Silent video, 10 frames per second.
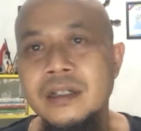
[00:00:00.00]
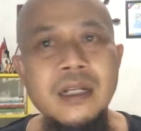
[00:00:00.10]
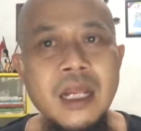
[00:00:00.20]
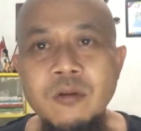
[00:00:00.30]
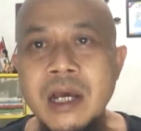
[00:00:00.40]

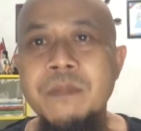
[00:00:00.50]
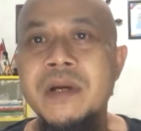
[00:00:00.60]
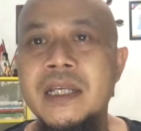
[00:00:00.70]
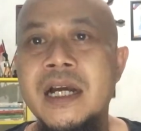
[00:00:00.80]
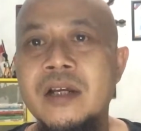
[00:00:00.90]
Lalu
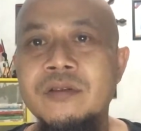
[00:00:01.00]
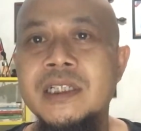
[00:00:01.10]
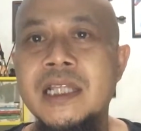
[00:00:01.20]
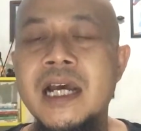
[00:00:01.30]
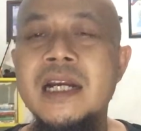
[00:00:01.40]
apa yang harus
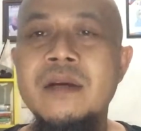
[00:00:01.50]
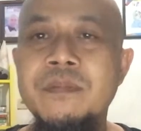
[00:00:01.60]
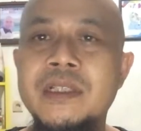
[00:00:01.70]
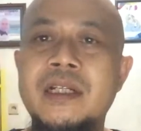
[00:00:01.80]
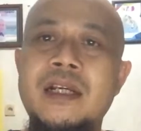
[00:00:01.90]
kita
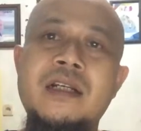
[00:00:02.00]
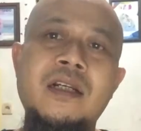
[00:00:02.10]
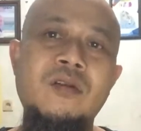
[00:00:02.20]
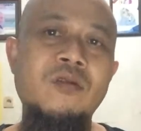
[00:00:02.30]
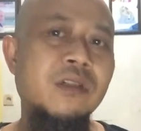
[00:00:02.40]
hadapi terkait
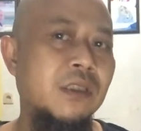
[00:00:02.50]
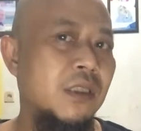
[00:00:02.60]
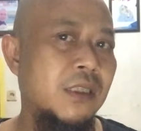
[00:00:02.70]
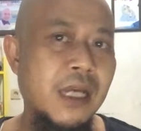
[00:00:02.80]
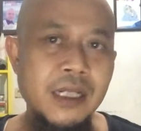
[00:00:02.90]
dengan
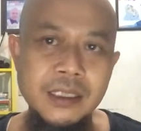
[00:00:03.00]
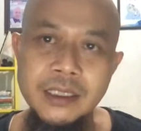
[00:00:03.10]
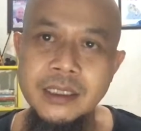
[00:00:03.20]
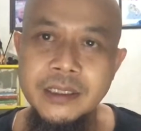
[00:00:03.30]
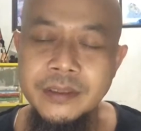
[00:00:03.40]
kondisi saat
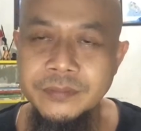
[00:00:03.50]
ini?